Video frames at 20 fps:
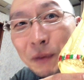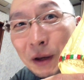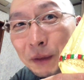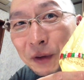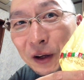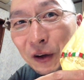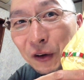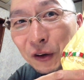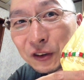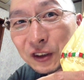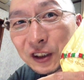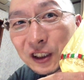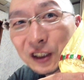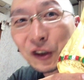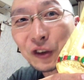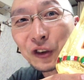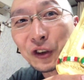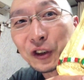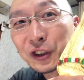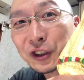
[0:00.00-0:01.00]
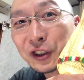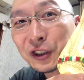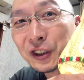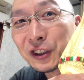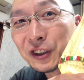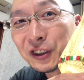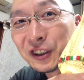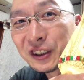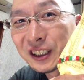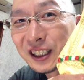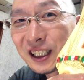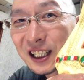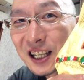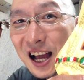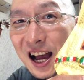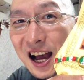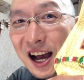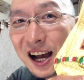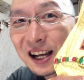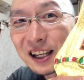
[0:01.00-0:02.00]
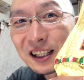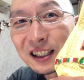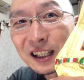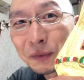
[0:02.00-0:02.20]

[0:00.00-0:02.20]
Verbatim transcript: ペペロンチーノという不思議な